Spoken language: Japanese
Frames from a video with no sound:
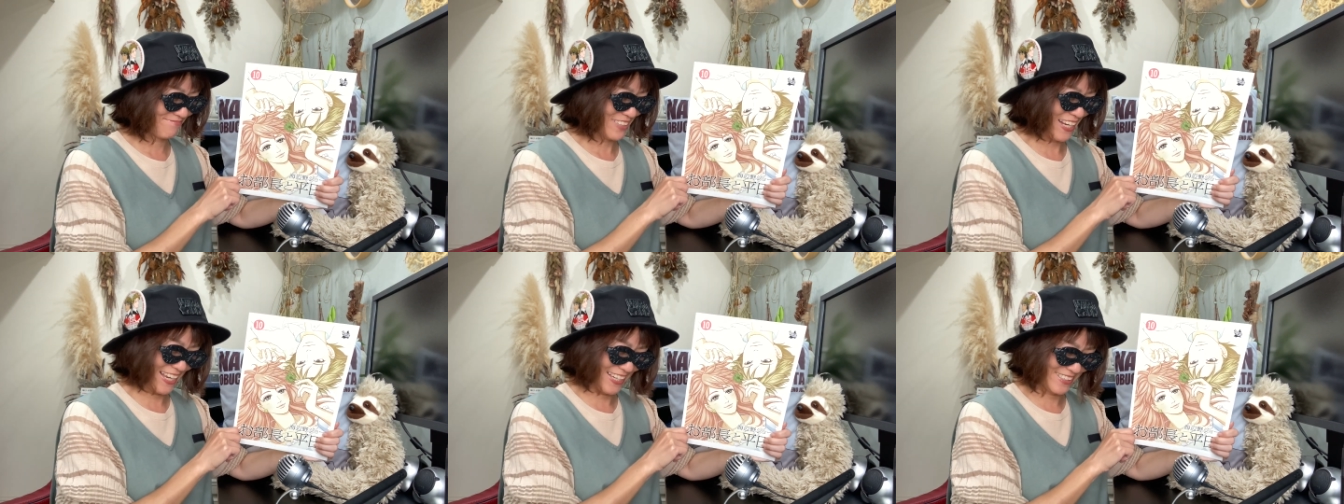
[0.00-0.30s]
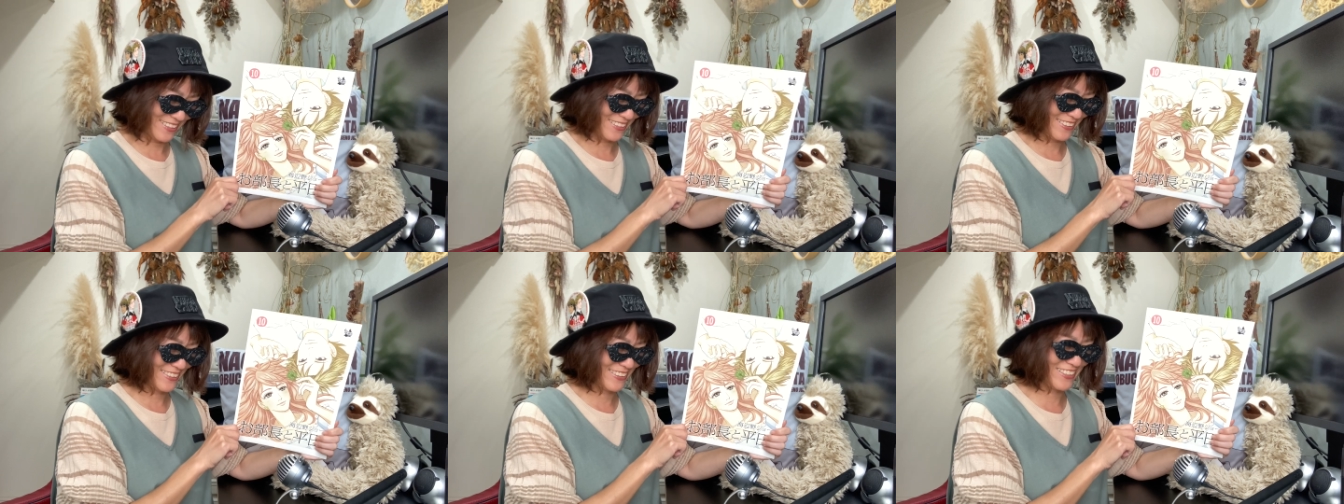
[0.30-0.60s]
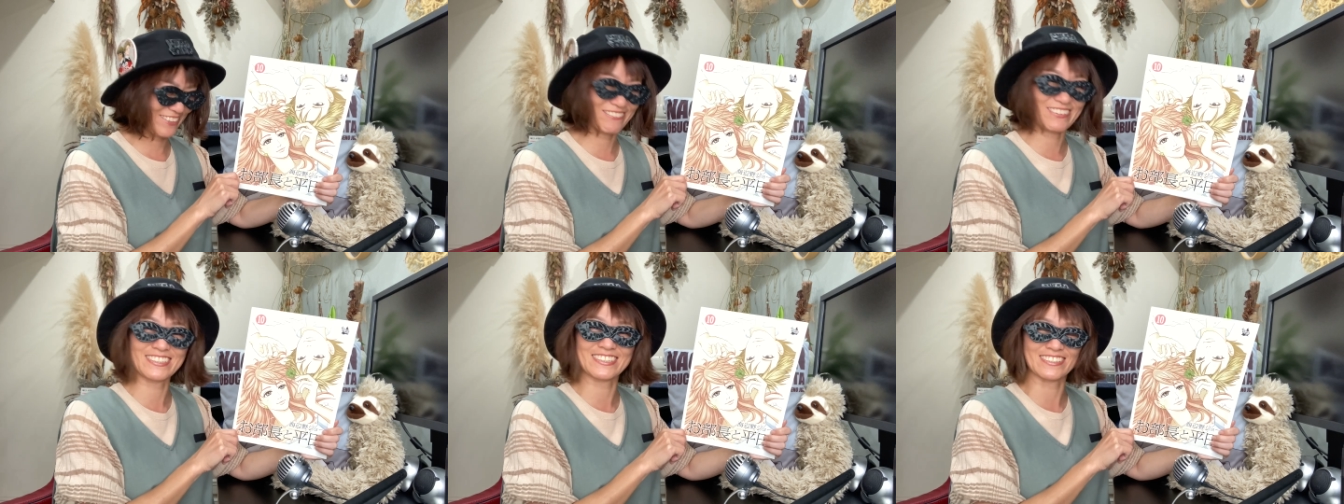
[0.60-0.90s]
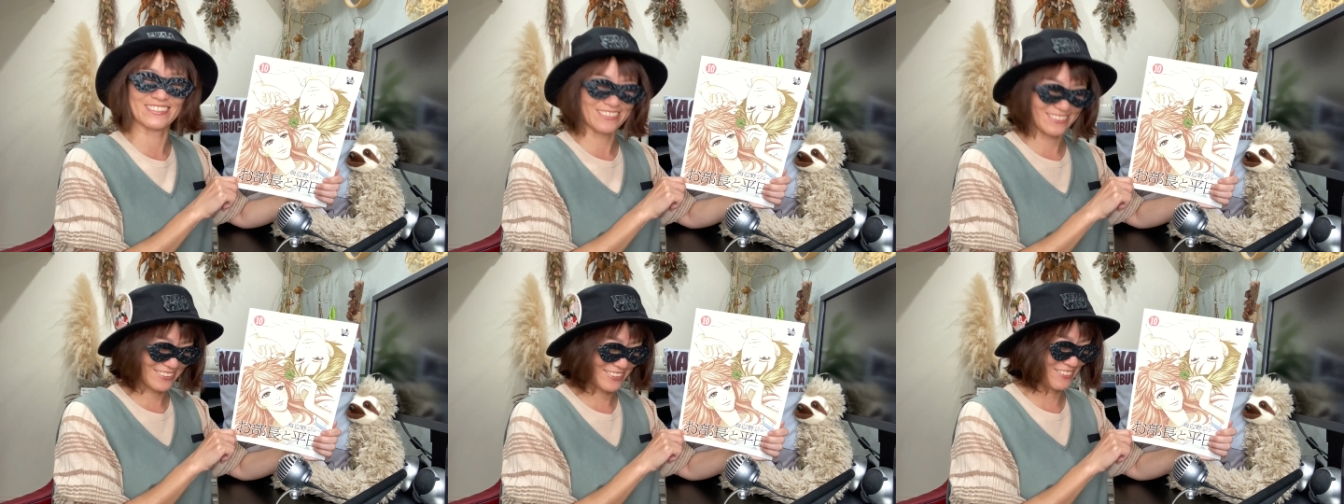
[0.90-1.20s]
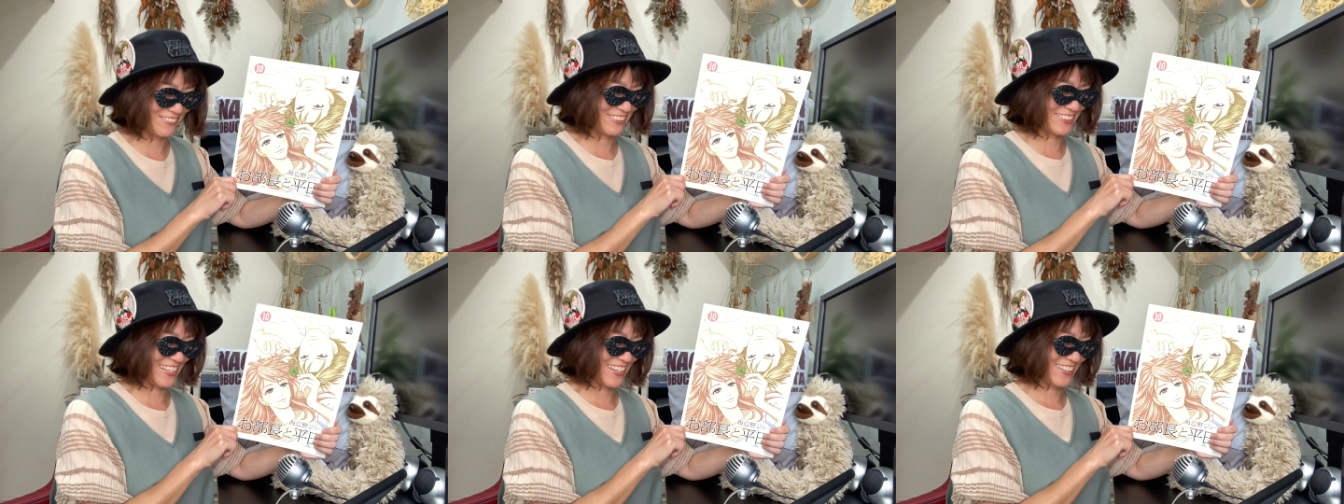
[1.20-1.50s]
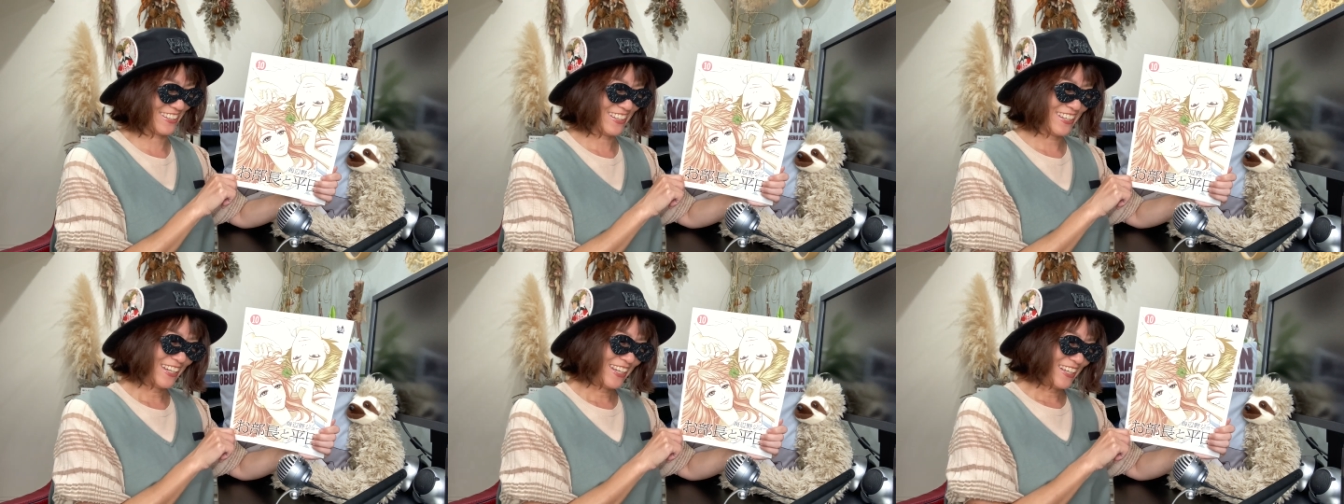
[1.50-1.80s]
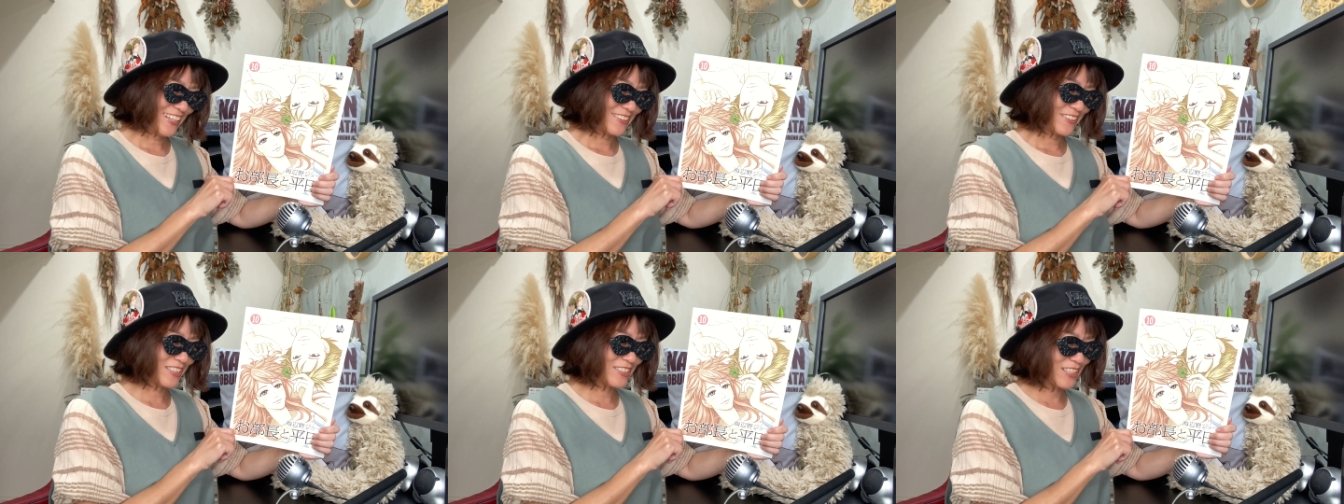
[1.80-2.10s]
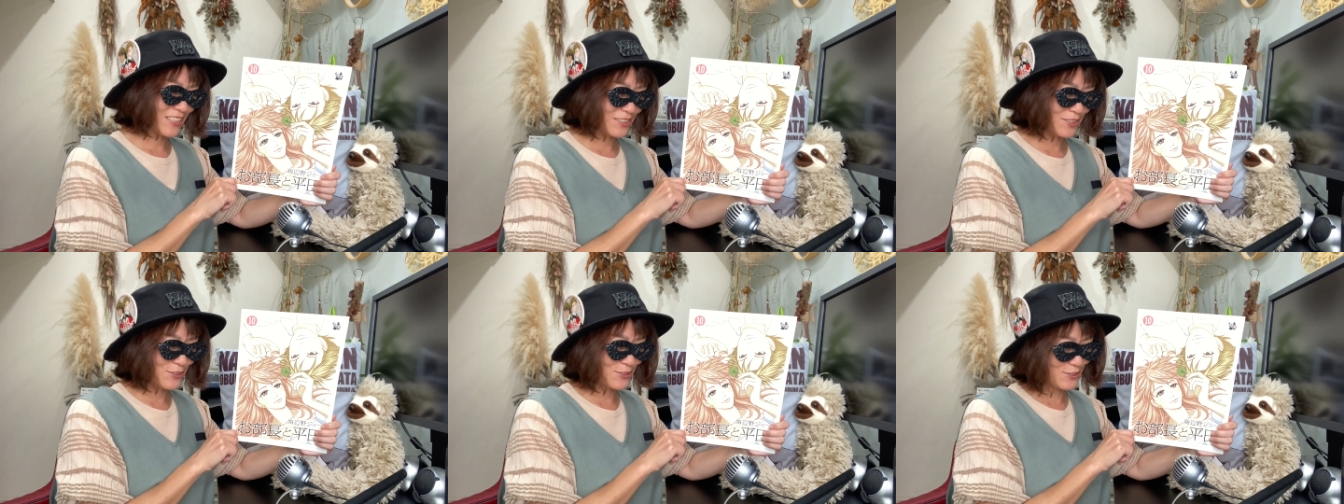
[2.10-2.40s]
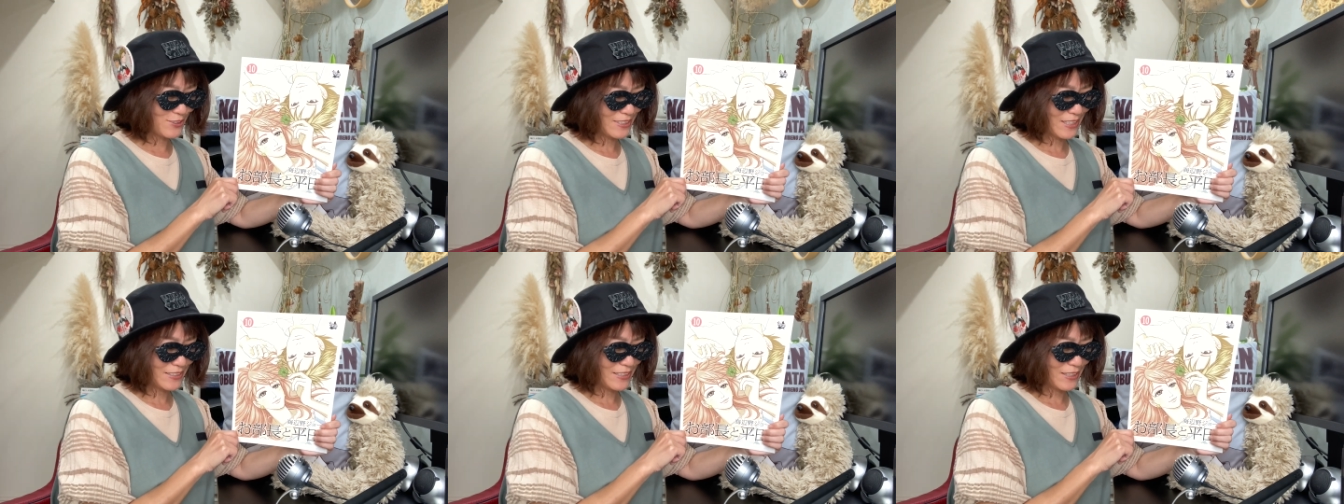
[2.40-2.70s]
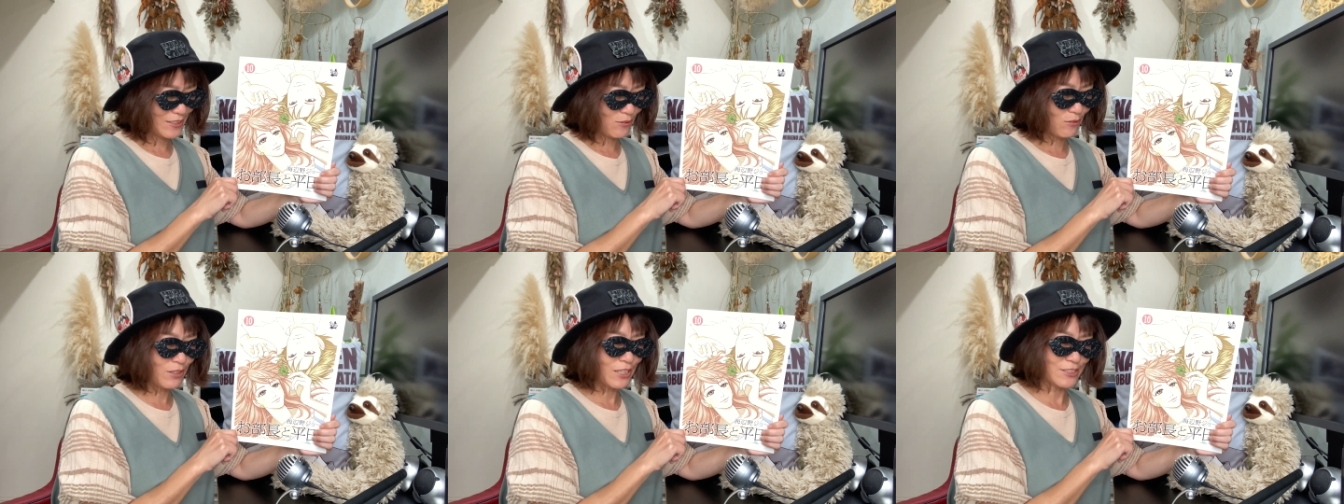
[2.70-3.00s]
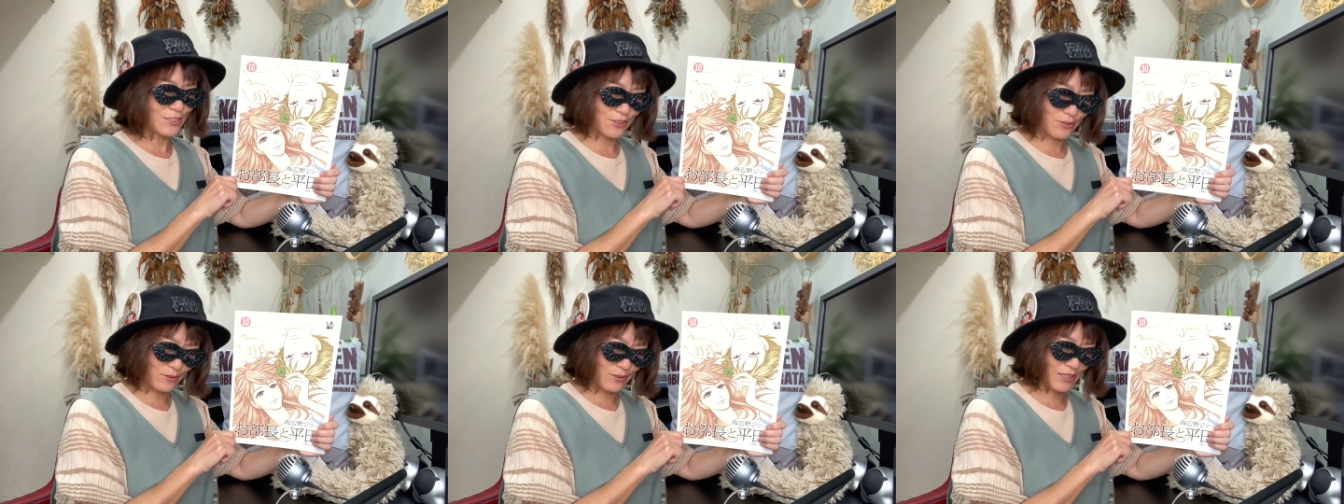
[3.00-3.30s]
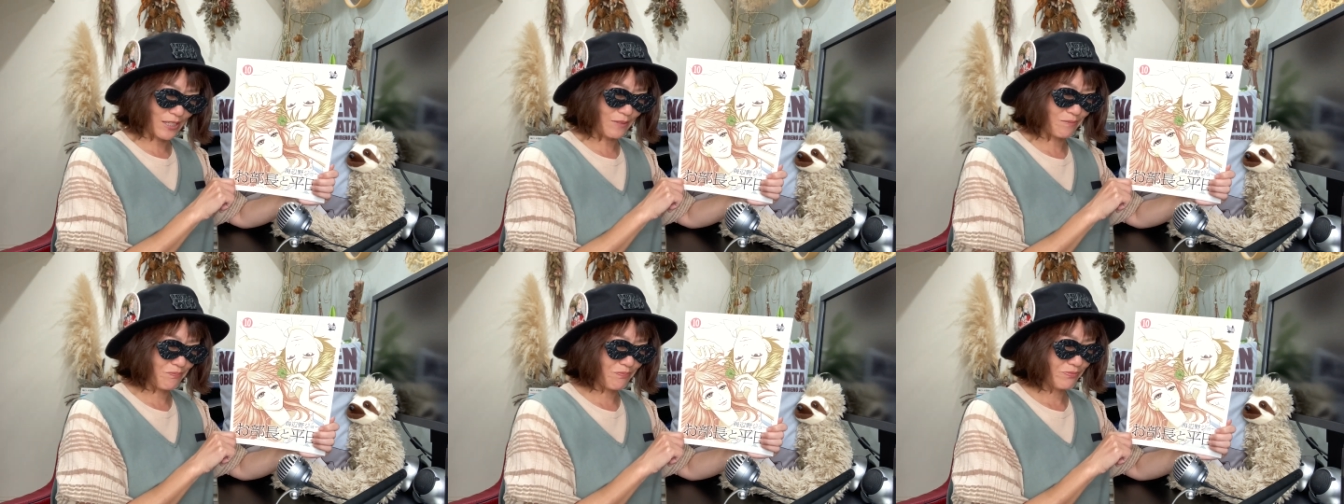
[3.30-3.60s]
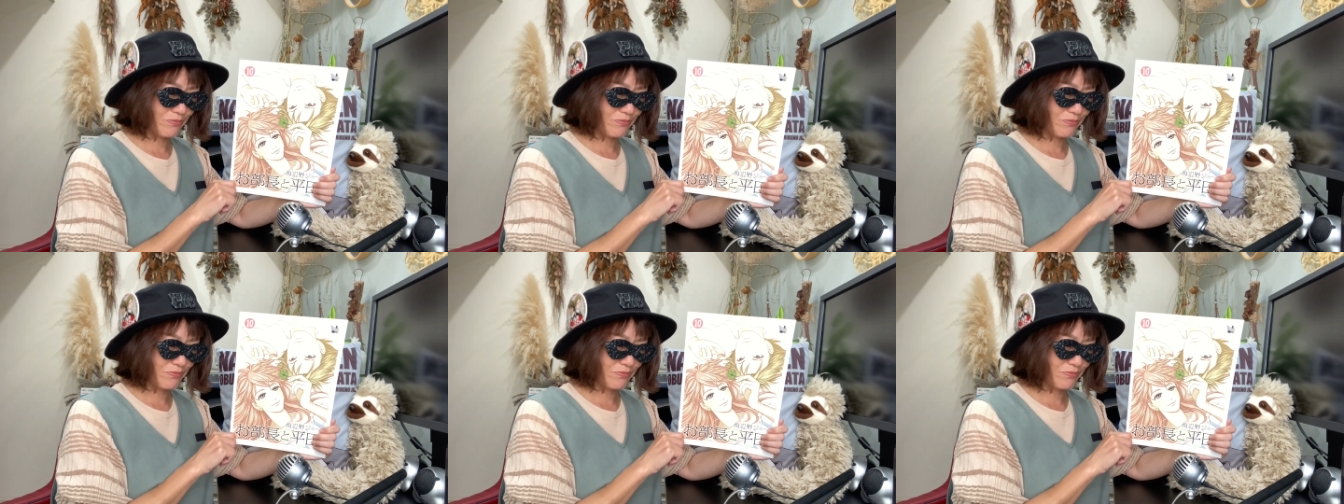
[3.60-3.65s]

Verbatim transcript: はい行きますすいません2023年5月4日